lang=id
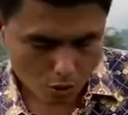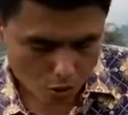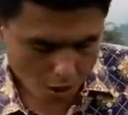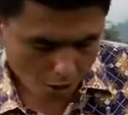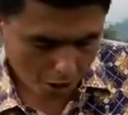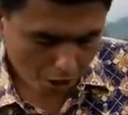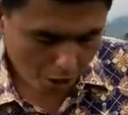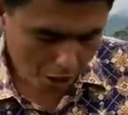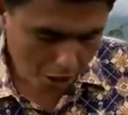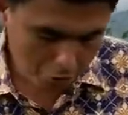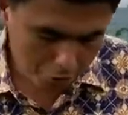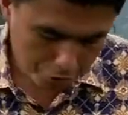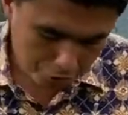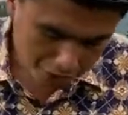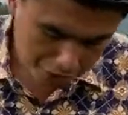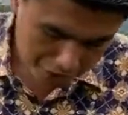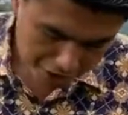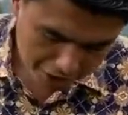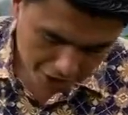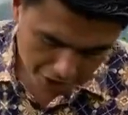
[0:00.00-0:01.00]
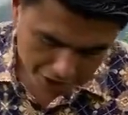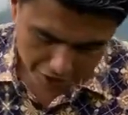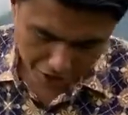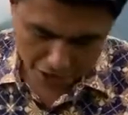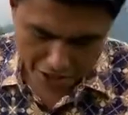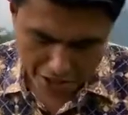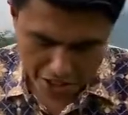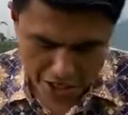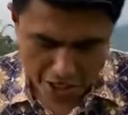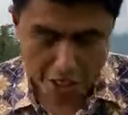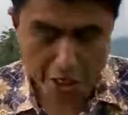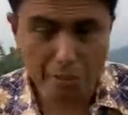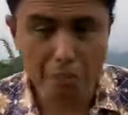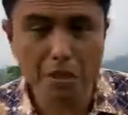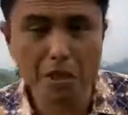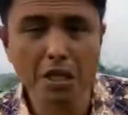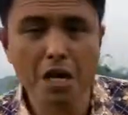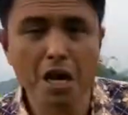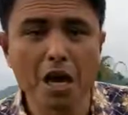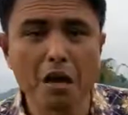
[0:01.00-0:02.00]
Lalu Ishak tanya
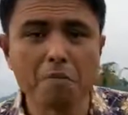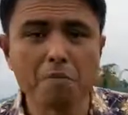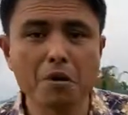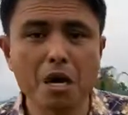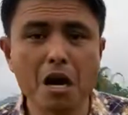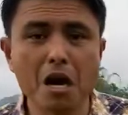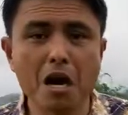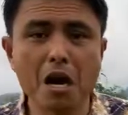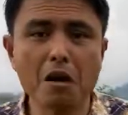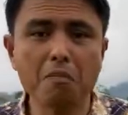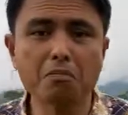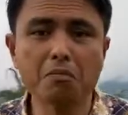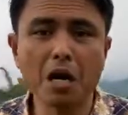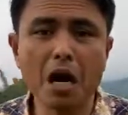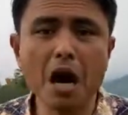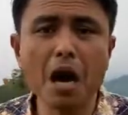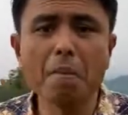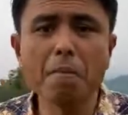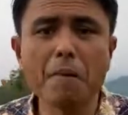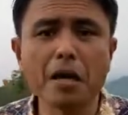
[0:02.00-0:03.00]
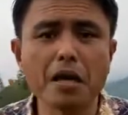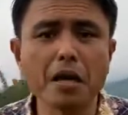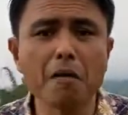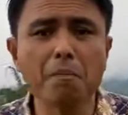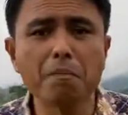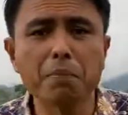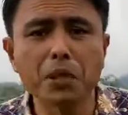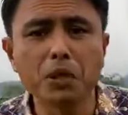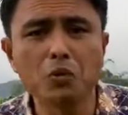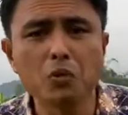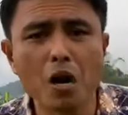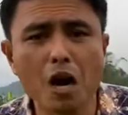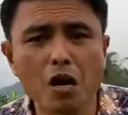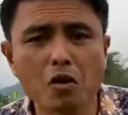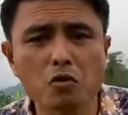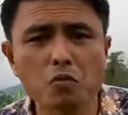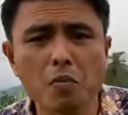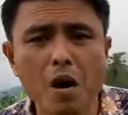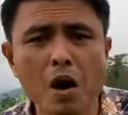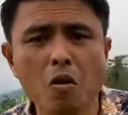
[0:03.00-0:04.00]
kepada Abraham, "Apa yang perlu
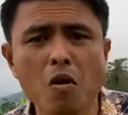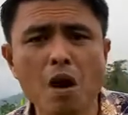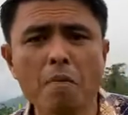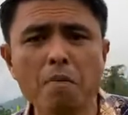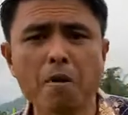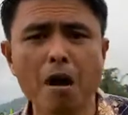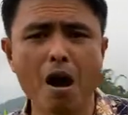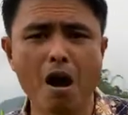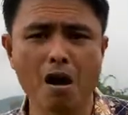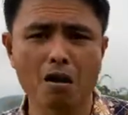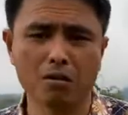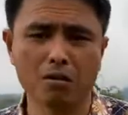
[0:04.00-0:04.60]
aku bawa, Pak?"